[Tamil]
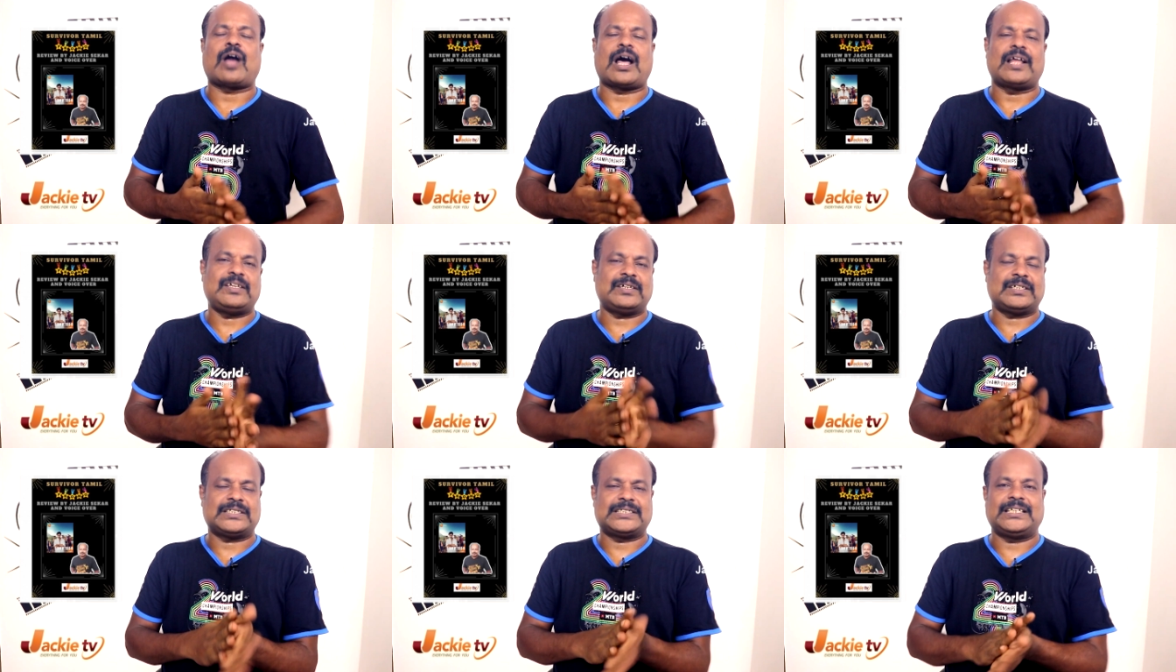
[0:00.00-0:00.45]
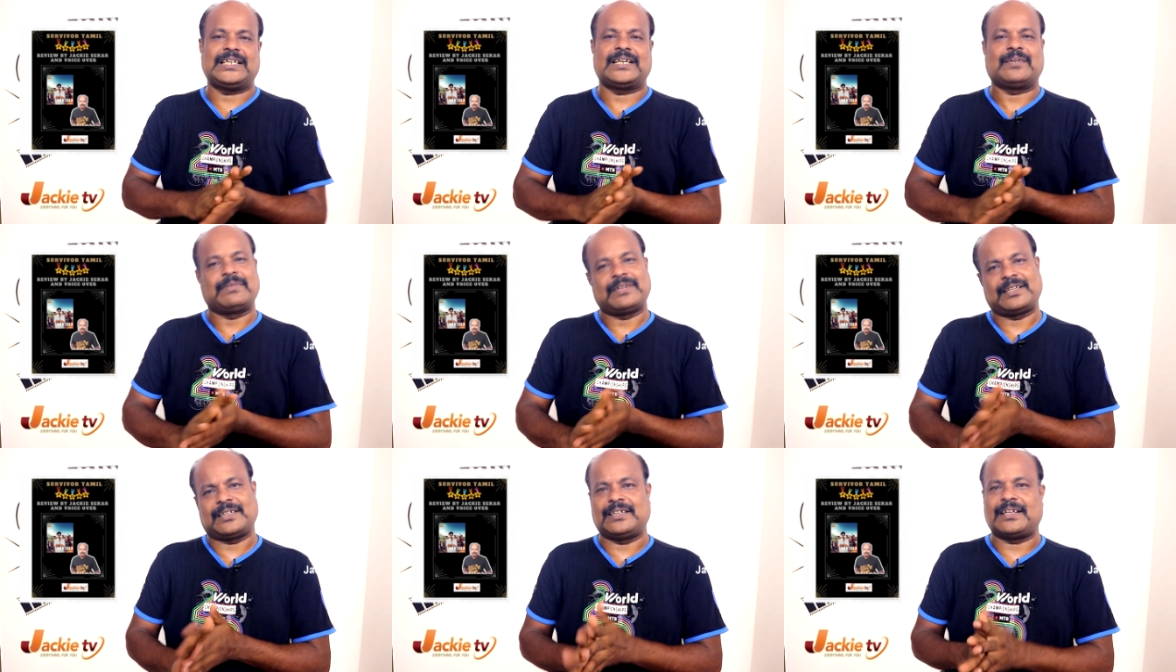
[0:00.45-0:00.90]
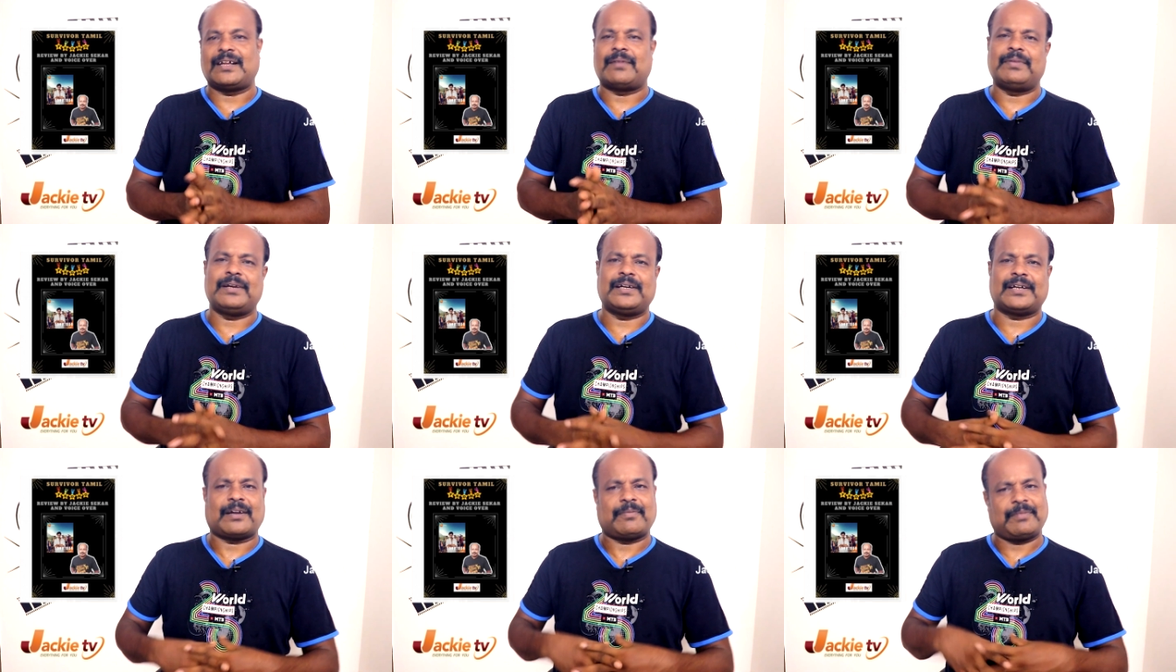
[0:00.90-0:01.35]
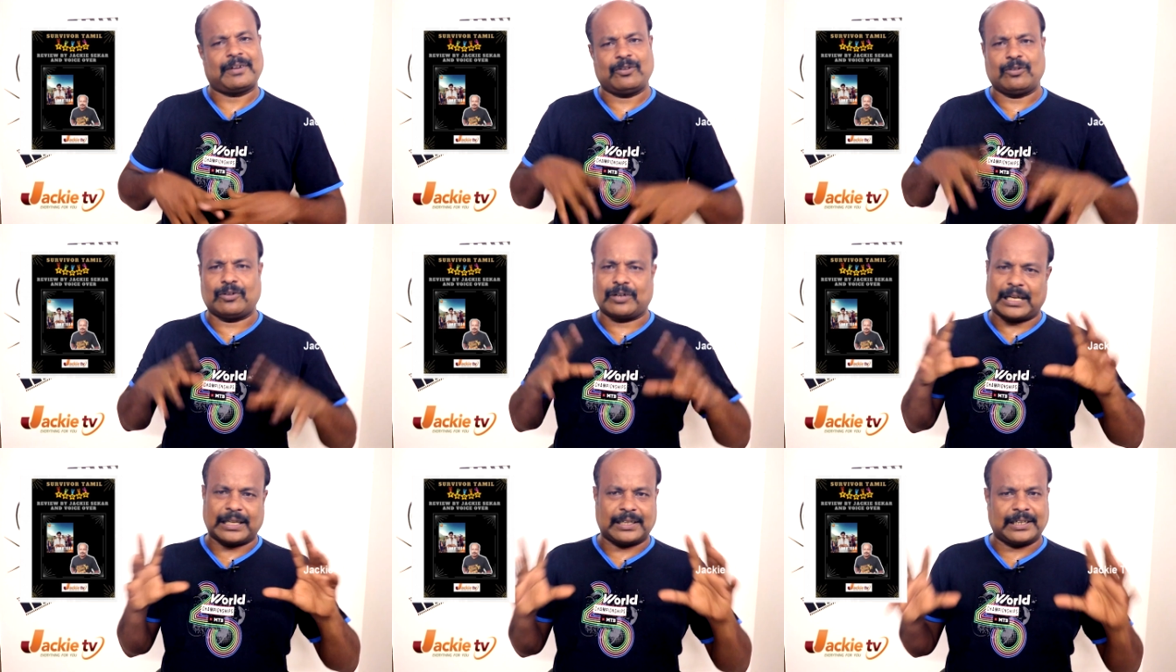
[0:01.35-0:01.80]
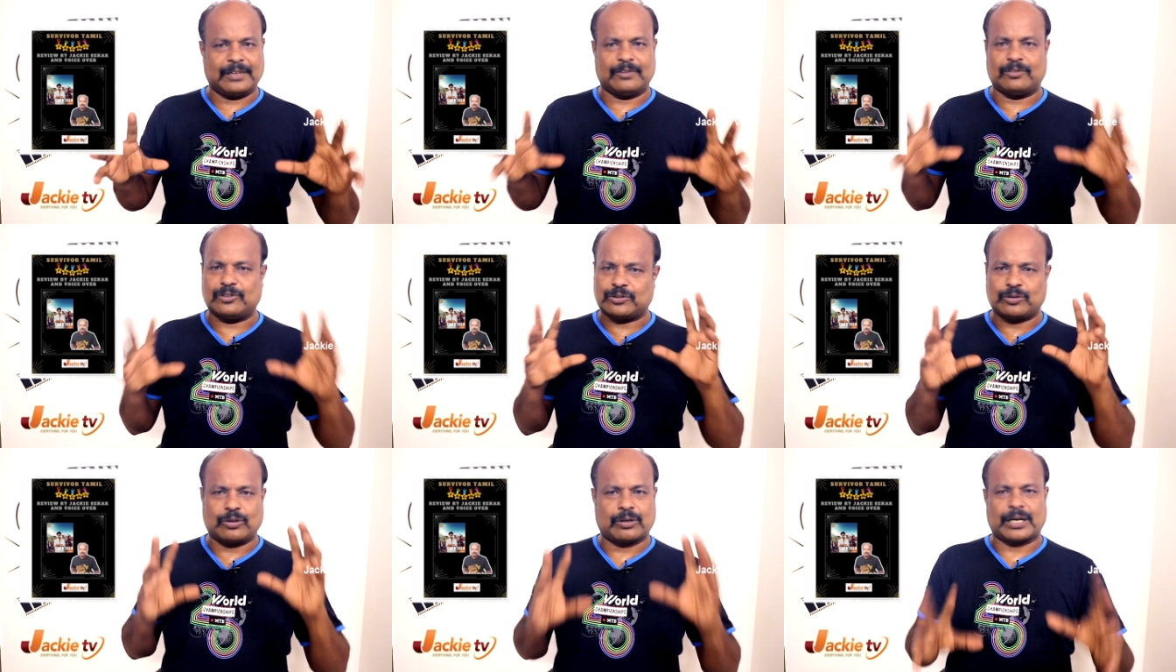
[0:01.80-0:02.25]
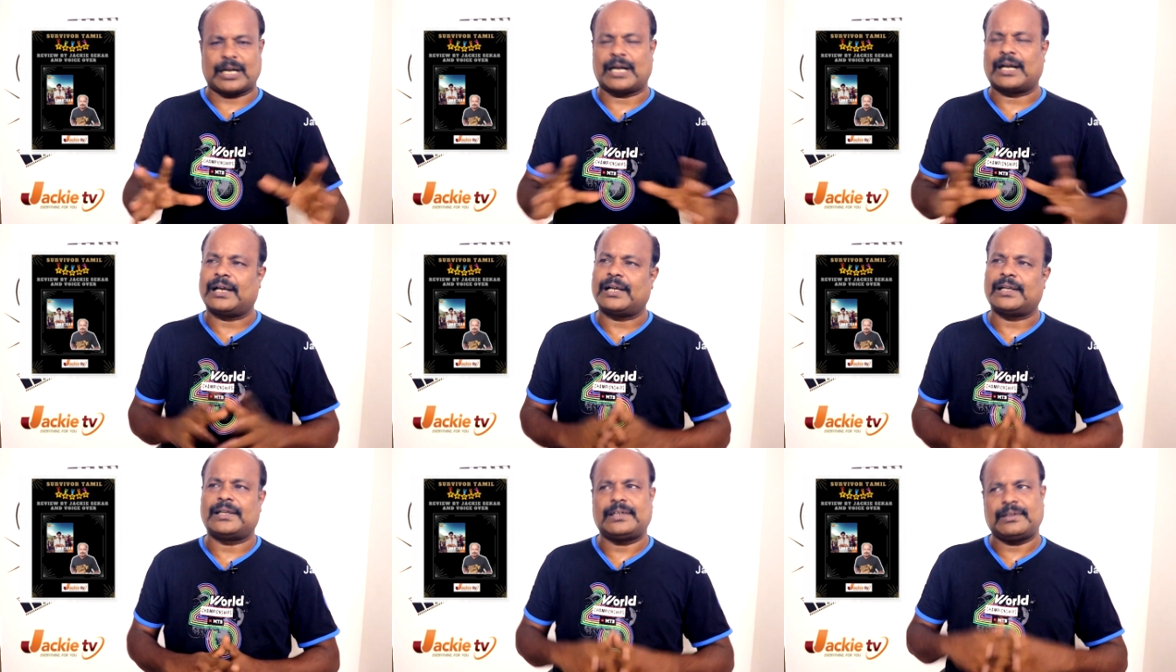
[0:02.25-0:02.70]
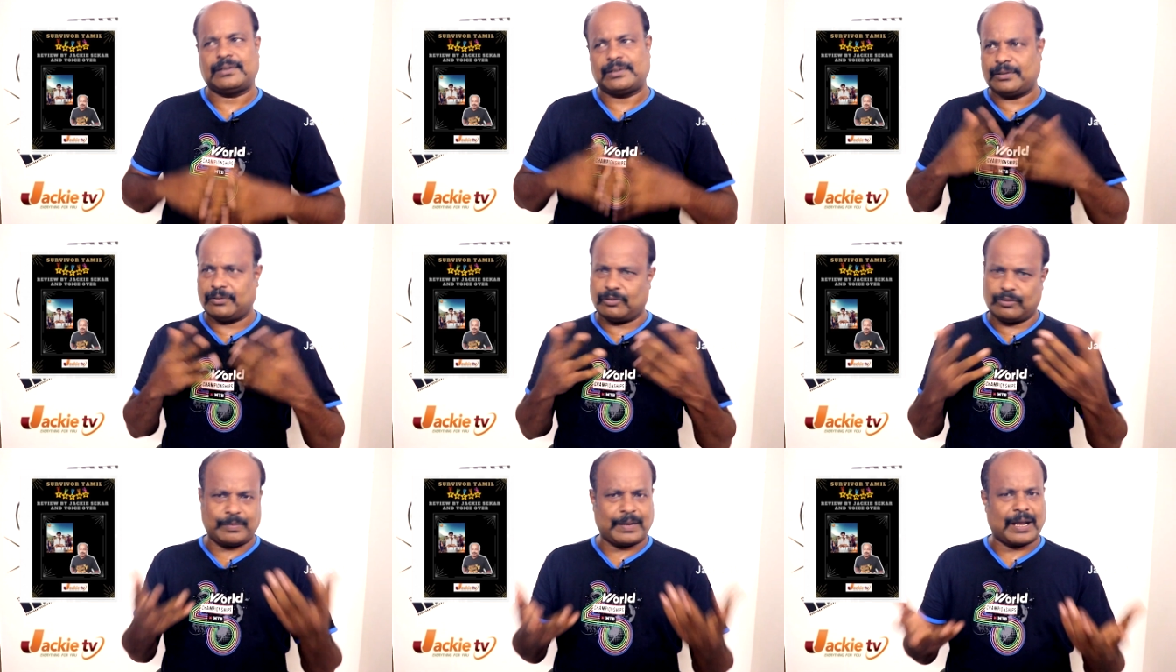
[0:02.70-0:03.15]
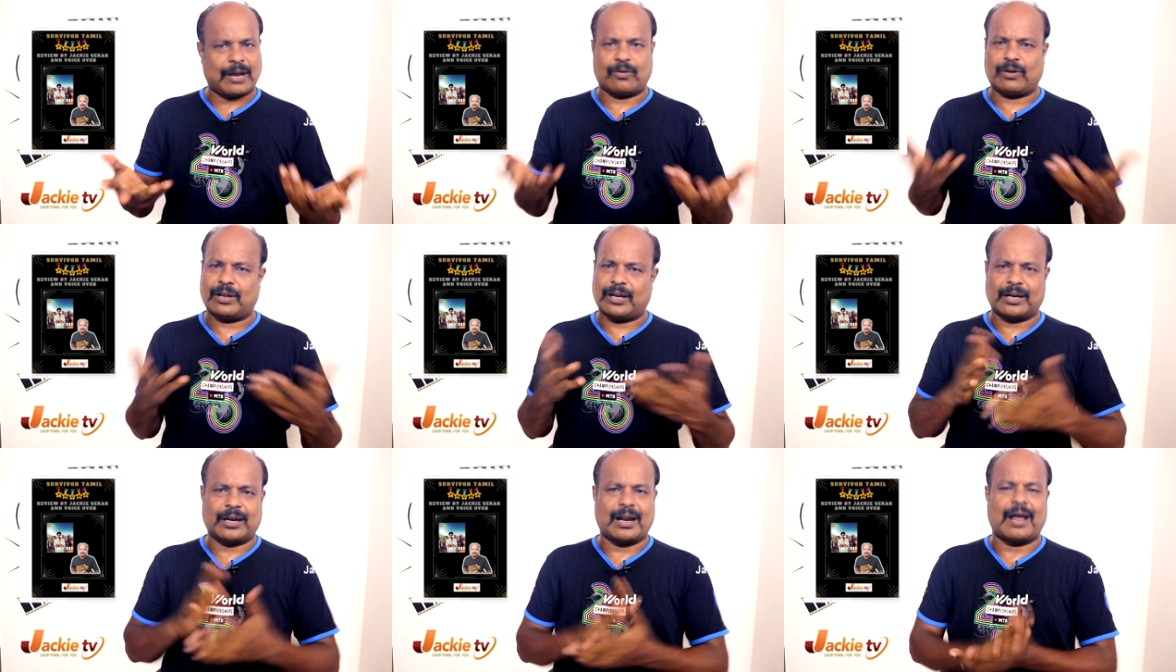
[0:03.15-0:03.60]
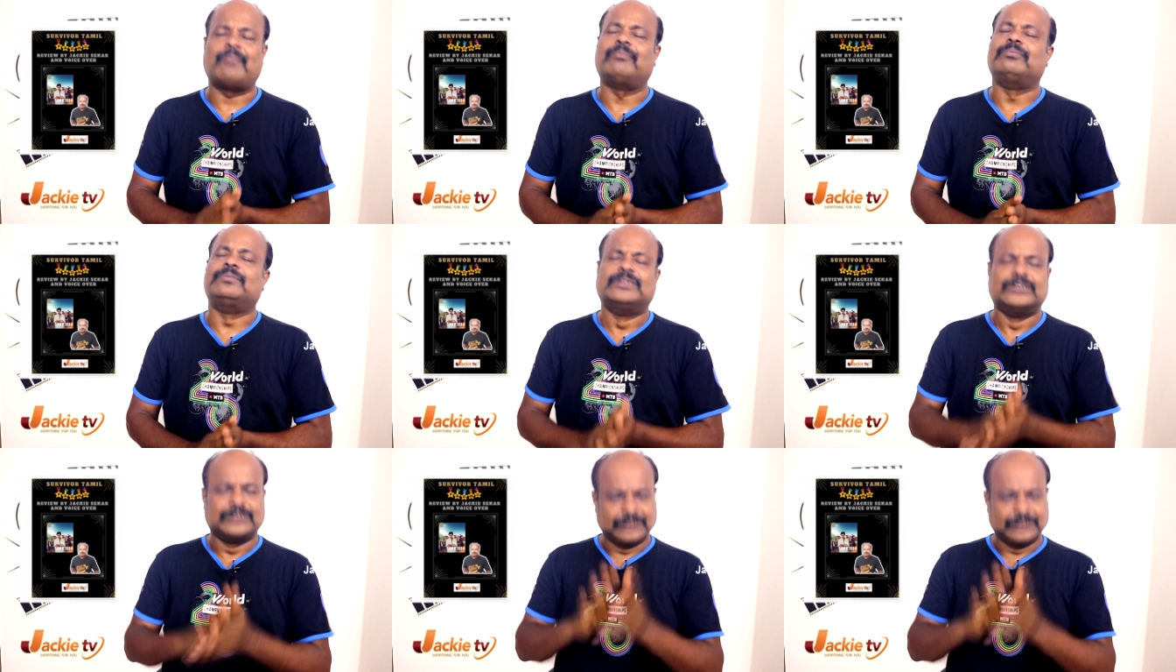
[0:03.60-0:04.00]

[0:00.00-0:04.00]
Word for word: ஒரு ஆதிவாசி இனம் இருந்தது அப்படின்ற மாதிரி ஒரு கதையை ஒன்று சொல்றாங்க அது உண்மையாக கூட இருக்கலாம்